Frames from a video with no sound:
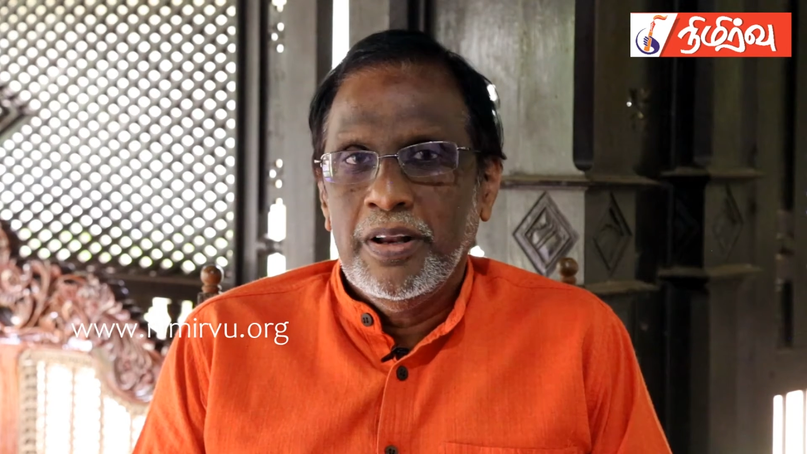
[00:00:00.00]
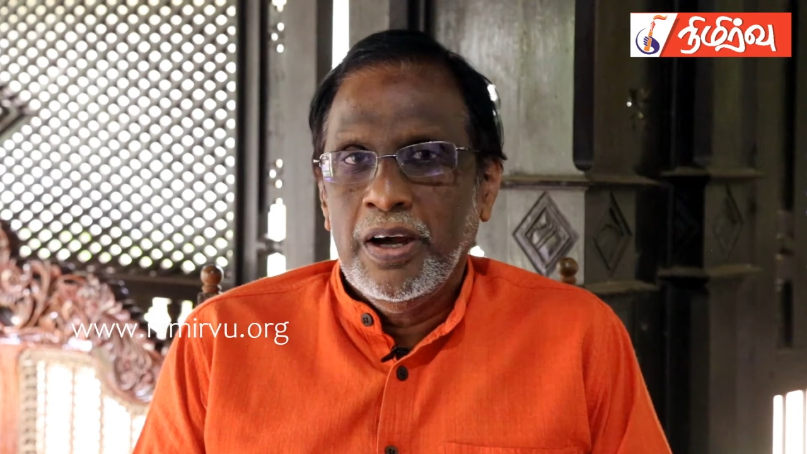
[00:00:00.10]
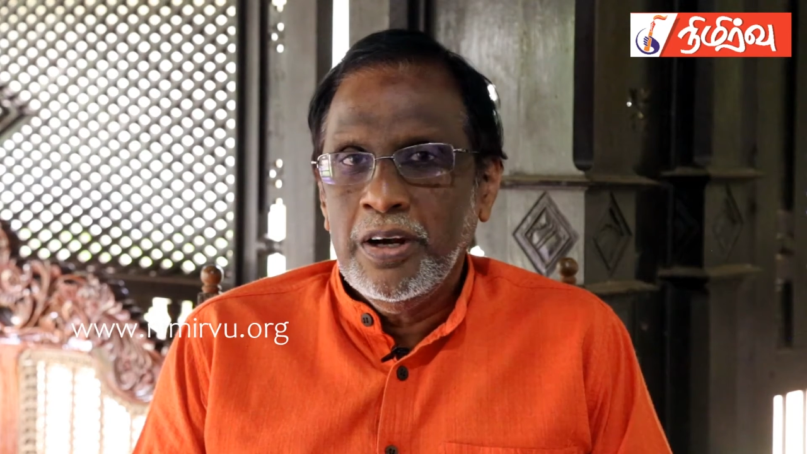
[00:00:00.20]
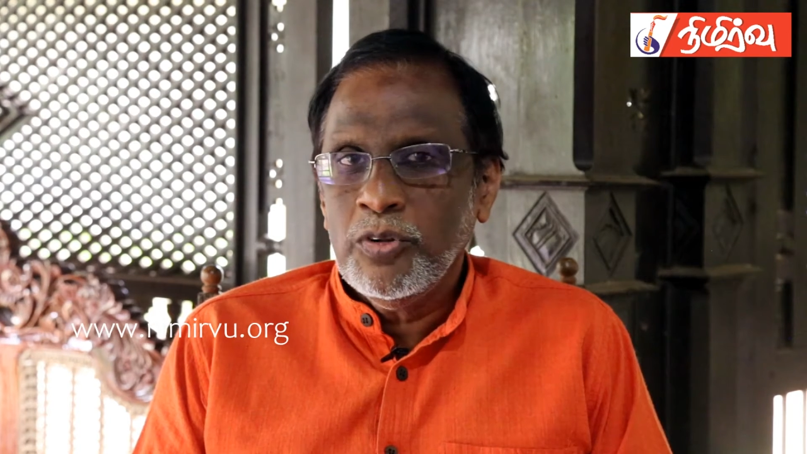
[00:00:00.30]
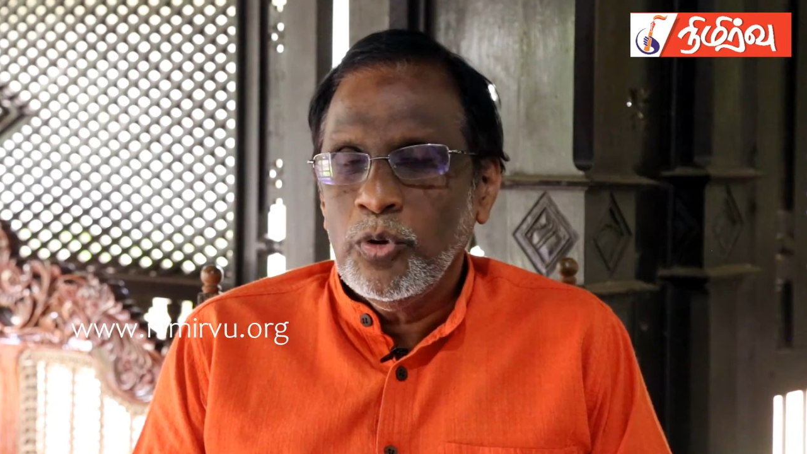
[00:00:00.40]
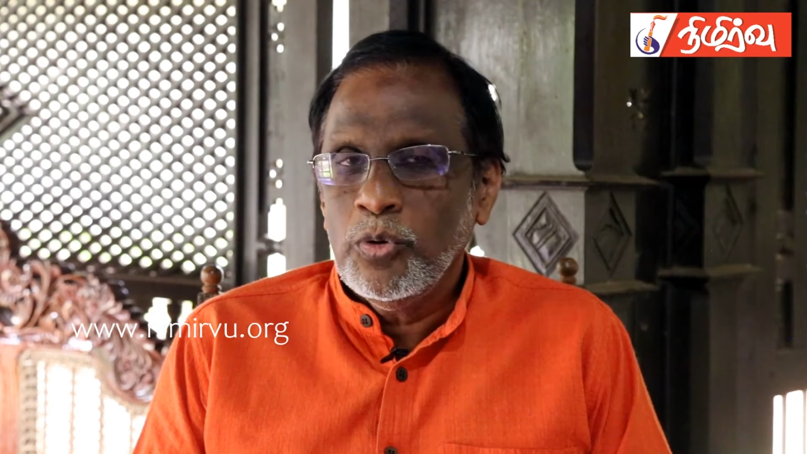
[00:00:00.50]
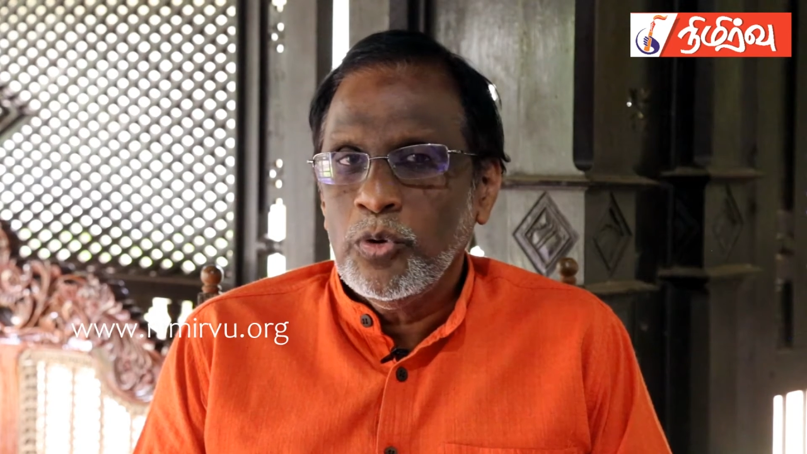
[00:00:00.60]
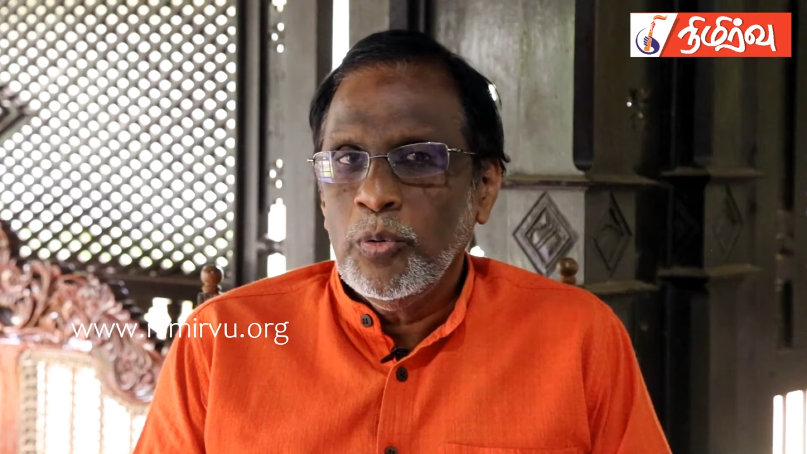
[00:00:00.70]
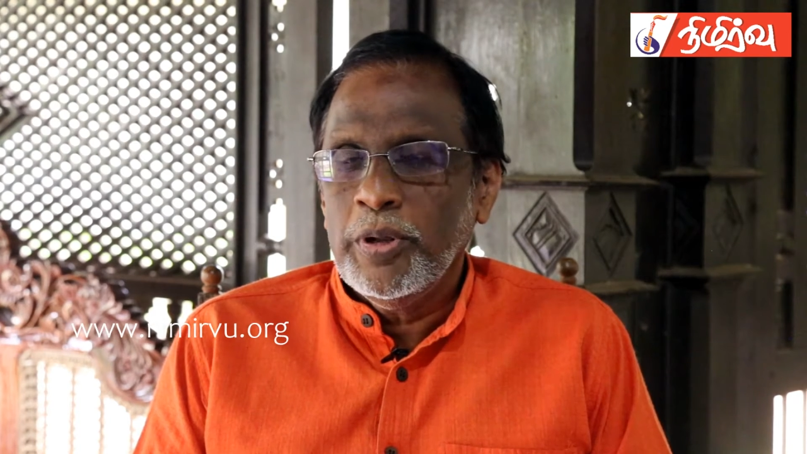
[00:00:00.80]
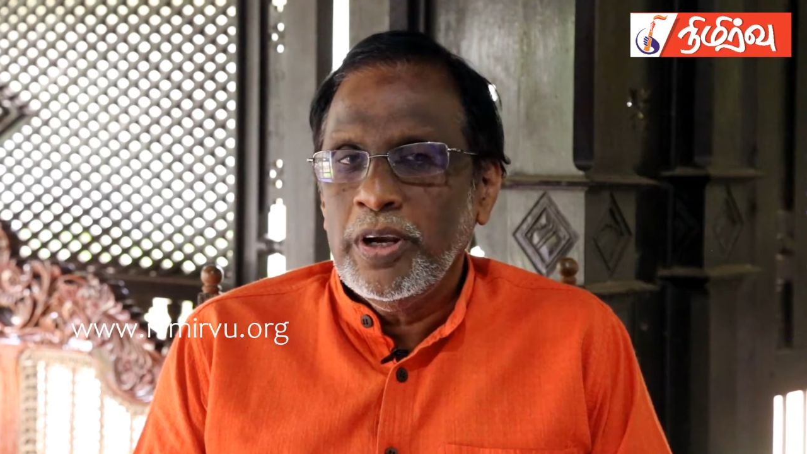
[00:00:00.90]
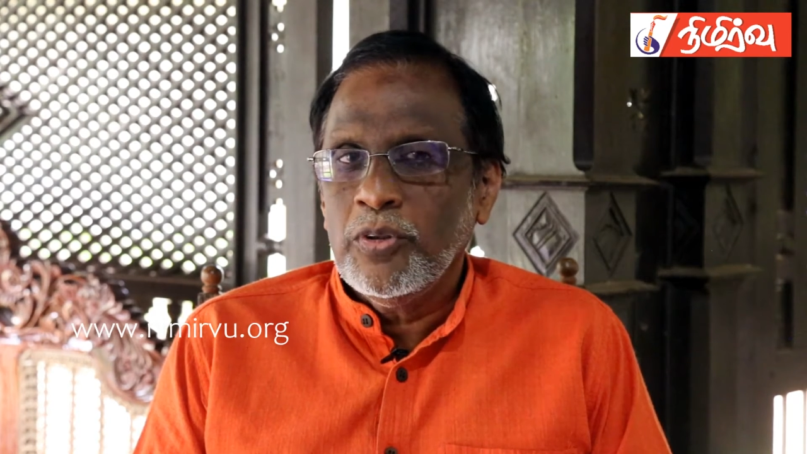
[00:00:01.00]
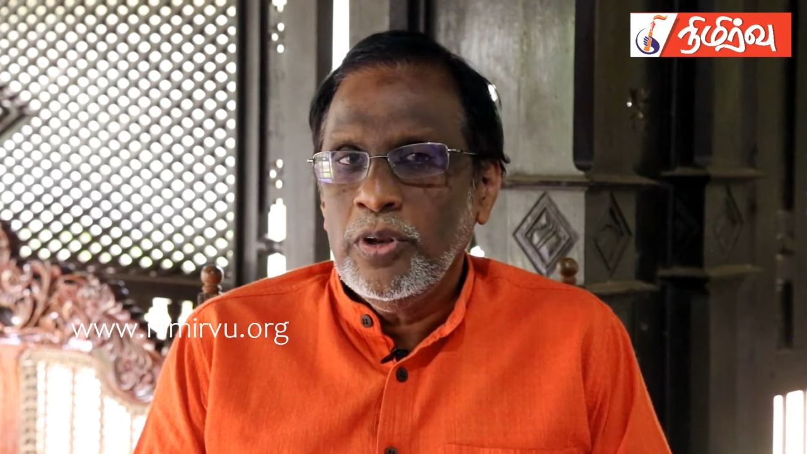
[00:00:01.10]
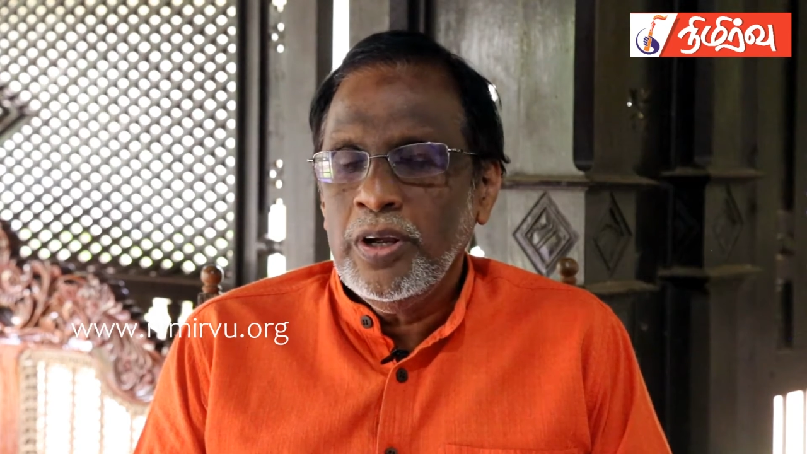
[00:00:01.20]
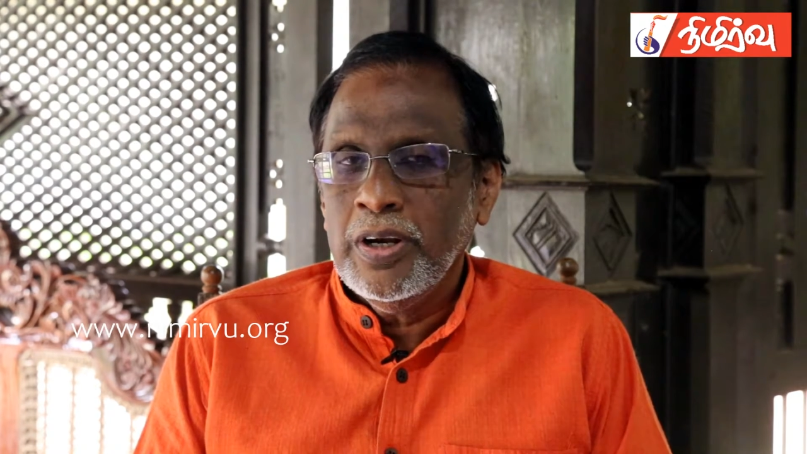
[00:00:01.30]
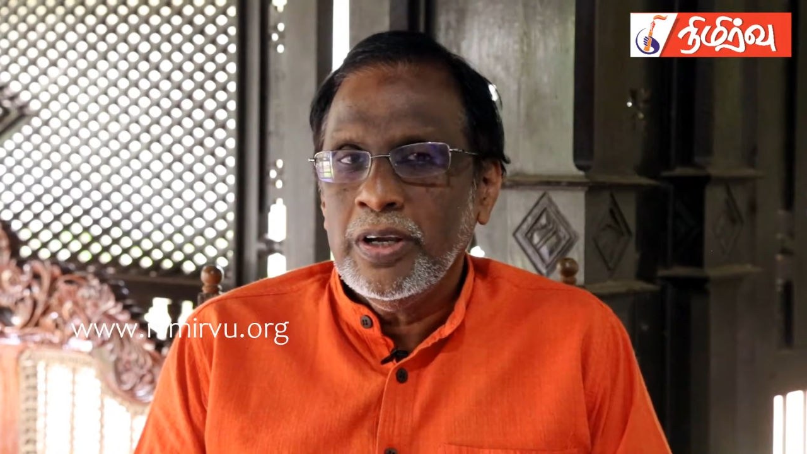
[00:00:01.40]
நாங்கள் சொல்கிறோம் என்னன்னு
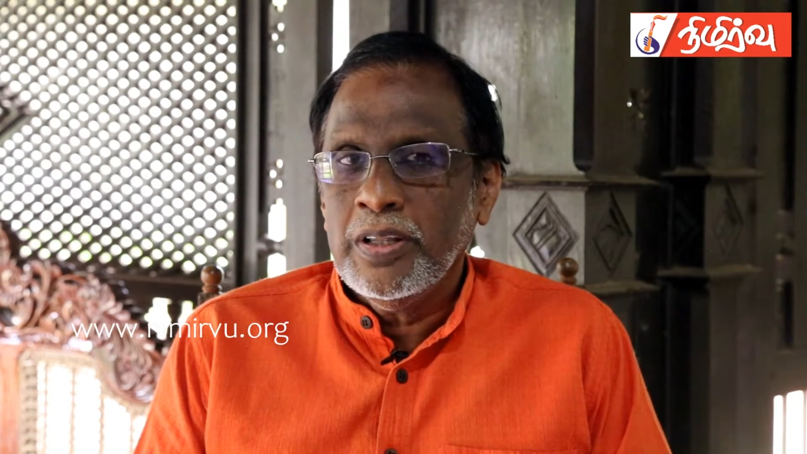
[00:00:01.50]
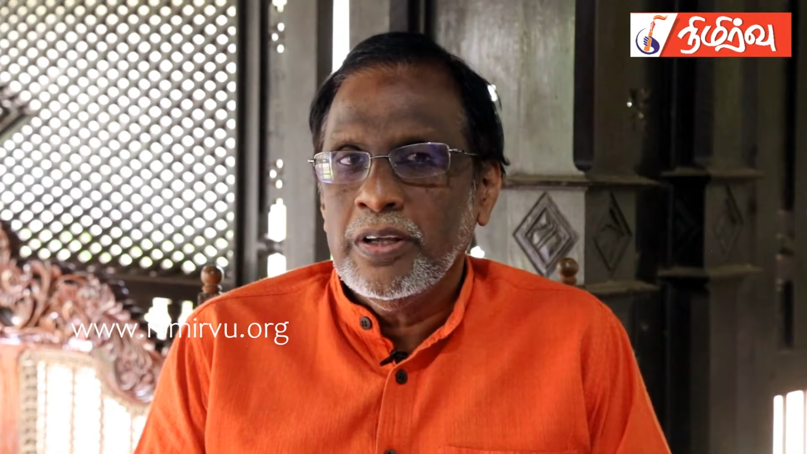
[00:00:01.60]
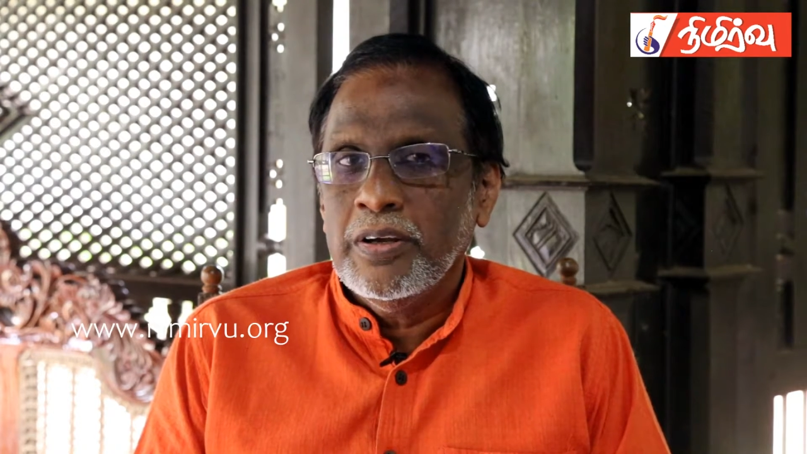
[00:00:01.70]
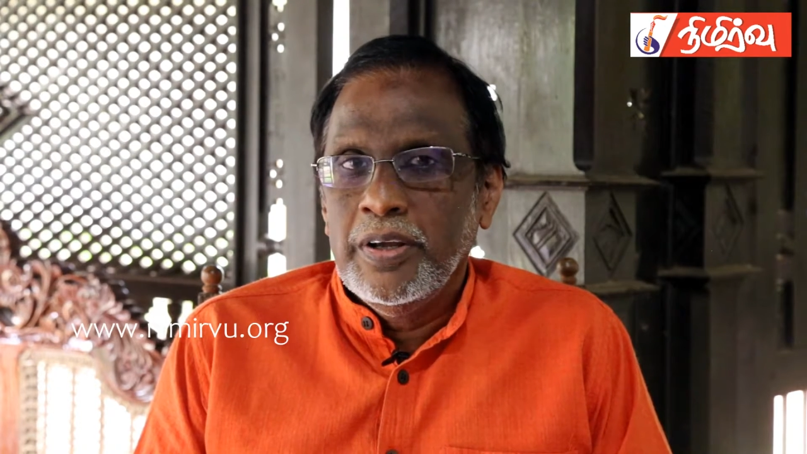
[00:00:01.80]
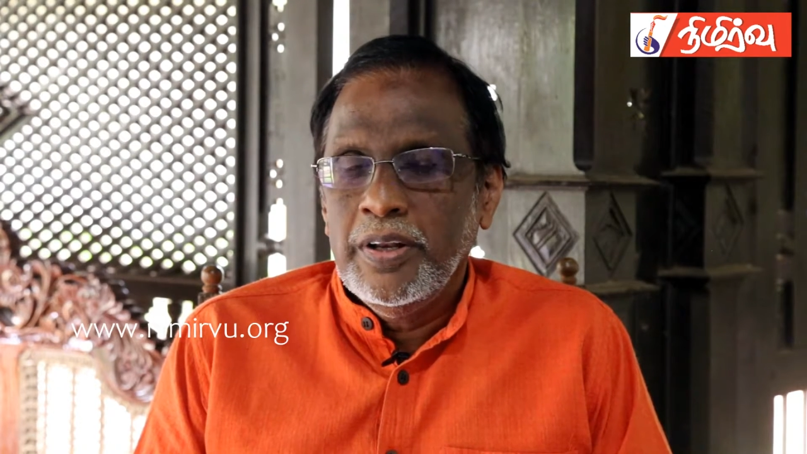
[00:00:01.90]
சொன்னால் எங்களுக்கு அந்த